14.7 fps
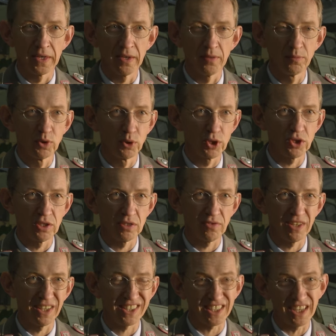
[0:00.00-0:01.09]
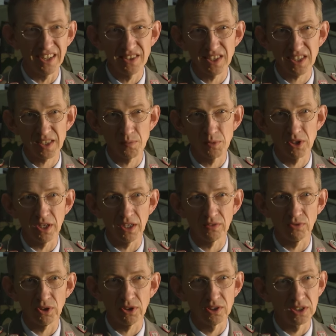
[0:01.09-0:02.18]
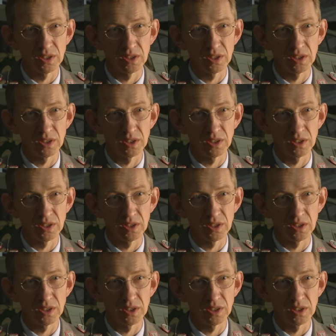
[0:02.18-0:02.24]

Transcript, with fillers: Im Durchschnitt vielleicht alle sechs bis acht Wochen.